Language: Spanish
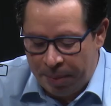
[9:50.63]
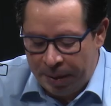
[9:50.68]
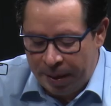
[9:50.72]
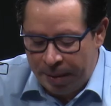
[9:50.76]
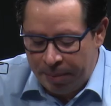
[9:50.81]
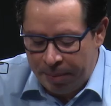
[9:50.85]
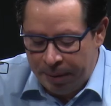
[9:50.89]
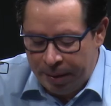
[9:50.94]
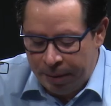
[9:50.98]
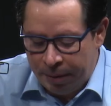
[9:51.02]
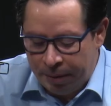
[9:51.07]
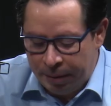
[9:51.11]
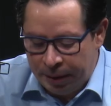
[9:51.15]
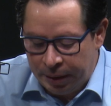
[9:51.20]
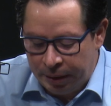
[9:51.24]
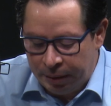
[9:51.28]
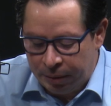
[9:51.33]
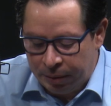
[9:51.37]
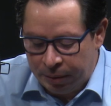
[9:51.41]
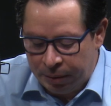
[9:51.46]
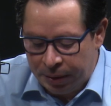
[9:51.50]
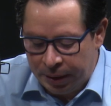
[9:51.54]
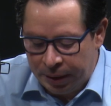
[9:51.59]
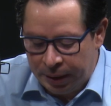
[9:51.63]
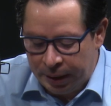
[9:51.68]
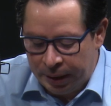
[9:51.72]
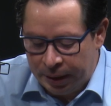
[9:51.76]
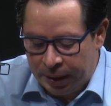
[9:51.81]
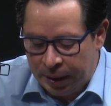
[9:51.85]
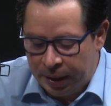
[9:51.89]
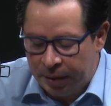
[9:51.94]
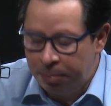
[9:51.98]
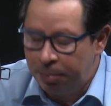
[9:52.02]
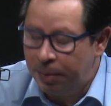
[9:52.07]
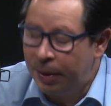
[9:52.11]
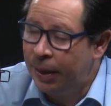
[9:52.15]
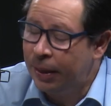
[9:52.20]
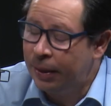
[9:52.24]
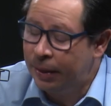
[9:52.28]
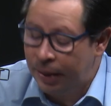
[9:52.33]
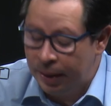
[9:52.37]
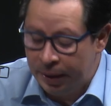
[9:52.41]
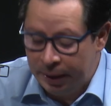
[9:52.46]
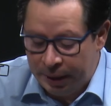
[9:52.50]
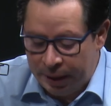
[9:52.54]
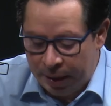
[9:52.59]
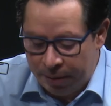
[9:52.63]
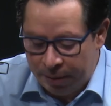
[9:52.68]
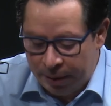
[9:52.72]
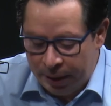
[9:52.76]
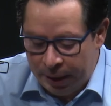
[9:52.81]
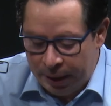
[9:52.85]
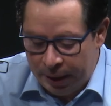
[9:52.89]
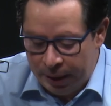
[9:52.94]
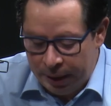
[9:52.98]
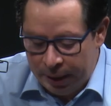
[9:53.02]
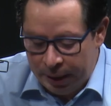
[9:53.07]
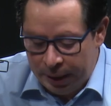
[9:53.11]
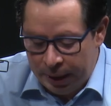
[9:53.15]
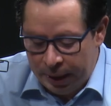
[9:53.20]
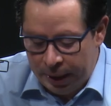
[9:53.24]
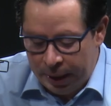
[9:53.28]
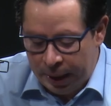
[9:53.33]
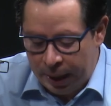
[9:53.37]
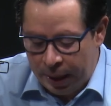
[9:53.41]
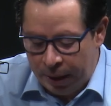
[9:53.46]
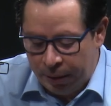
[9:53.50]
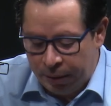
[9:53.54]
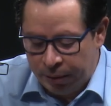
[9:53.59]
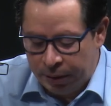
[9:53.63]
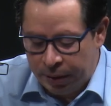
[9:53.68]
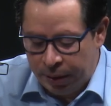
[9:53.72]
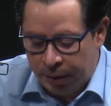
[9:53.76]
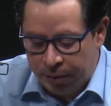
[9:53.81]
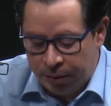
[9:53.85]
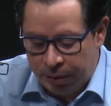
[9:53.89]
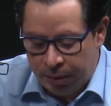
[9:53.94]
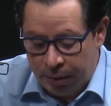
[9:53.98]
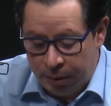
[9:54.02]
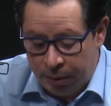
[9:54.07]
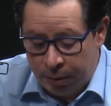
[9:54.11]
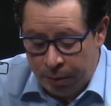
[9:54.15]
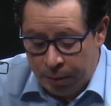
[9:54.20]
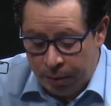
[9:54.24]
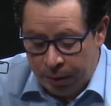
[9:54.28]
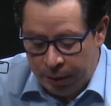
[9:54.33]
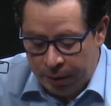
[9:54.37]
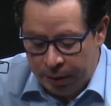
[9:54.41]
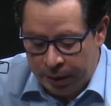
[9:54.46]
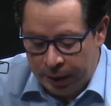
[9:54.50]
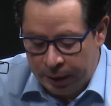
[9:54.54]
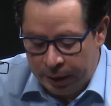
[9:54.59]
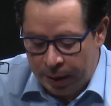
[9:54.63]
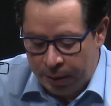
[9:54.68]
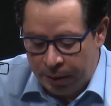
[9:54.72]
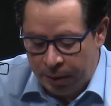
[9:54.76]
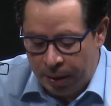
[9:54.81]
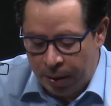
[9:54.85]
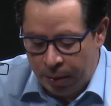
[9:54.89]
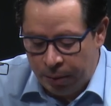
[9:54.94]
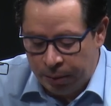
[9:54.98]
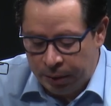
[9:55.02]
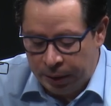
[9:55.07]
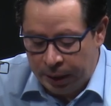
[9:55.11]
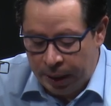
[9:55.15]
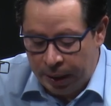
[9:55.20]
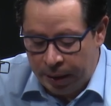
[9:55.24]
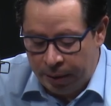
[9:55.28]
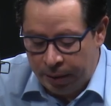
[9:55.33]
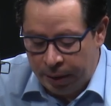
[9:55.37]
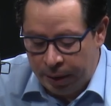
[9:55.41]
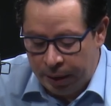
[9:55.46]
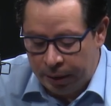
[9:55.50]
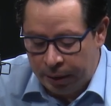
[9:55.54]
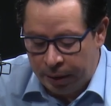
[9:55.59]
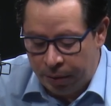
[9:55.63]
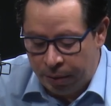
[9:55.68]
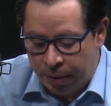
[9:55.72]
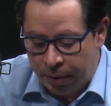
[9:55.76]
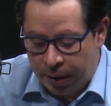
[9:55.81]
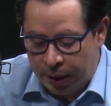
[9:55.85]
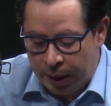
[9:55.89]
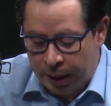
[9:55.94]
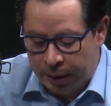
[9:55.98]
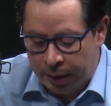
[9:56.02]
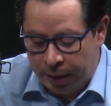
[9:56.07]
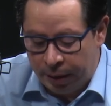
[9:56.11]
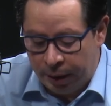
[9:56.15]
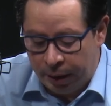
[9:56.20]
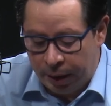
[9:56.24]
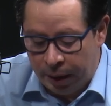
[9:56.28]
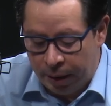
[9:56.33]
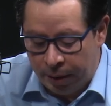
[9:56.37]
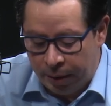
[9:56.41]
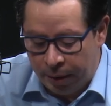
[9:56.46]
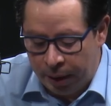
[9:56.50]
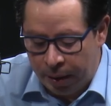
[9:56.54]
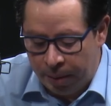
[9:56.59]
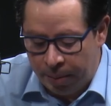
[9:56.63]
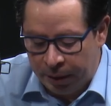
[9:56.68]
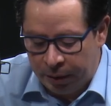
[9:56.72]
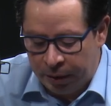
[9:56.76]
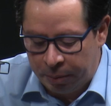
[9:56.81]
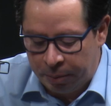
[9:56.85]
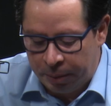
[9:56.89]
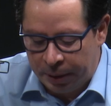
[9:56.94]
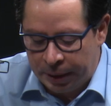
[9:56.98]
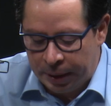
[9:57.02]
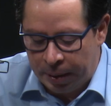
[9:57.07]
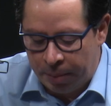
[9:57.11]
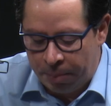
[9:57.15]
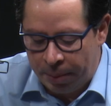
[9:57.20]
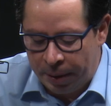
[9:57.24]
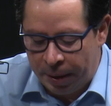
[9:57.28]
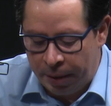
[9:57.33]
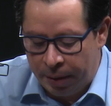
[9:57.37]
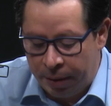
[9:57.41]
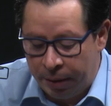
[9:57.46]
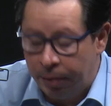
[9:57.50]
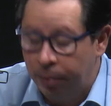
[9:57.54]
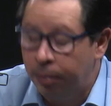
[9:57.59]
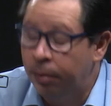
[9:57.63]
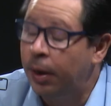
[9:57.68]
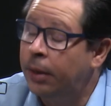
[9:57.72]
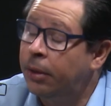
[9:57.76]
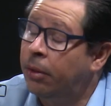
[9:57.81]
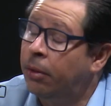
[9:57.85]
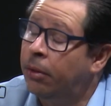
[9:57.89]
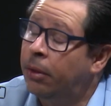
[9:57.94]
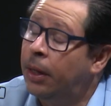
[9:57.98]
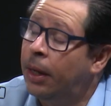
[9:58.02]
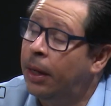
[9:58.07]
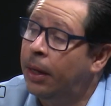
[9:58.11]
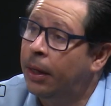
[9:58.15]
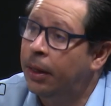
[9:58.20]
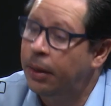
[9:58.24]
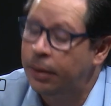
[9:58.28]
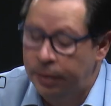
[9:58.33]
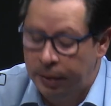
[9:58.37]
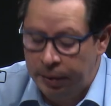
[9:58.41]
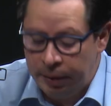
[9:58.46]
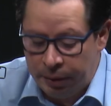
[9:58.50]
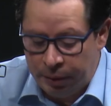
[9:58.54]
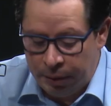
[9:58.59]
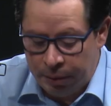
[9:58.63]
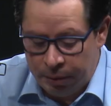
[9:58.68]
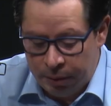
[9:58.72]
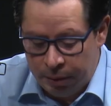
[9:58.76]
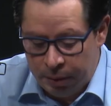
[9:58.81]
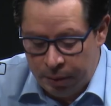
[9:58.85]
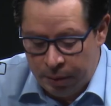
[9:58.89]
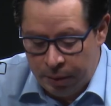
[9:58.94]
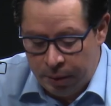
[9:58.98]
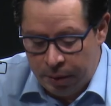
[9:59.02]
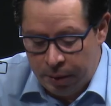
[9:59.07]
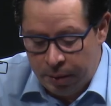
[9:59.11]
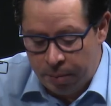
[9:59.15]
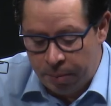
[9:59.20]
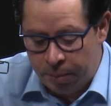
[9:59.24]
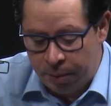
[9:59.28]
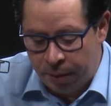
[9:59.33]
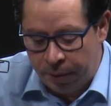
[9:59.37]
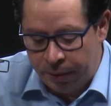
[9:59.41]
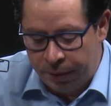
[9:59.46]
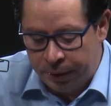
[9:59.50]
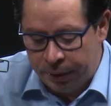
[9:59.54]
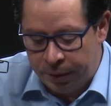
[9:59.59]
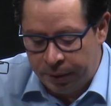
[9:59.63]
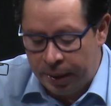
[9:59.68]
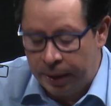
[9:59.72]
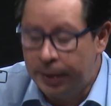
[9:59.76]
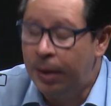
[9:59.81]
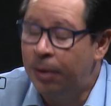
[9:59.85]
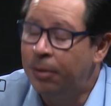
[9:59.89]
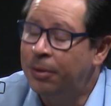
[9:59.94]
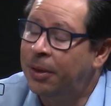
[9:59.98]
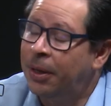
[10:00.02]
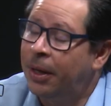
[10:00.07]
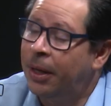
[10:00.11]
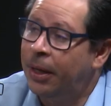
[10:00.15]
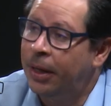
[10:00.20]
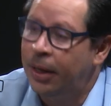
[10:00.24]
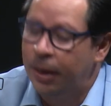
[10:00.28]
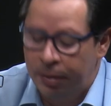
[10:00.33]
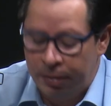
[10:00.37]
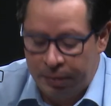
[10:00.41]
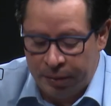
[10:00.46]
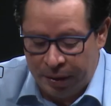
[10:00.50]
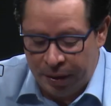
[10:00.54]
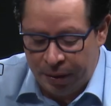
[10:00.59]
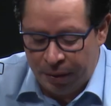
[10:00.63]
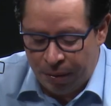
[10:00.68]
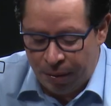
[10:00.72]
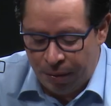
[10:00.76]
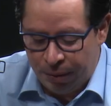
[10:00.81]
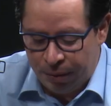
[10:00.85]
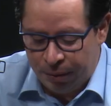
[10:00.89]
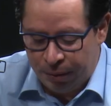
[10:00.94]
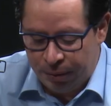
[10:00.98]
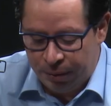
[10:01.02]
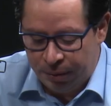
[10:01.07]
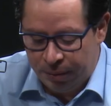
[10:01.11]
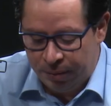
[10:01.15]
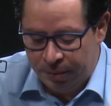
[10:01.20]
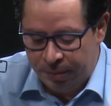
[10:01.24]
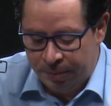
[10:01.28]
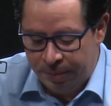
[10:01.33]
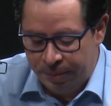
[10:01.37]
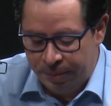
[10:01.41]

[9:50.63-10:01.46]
para 1983, para el 30 de abril, el Consejo Universitario de la UCR derroga el, Reglamento Especial para la Regulación del Ejercicio Profesional de los Ingenieros Tecnólogos.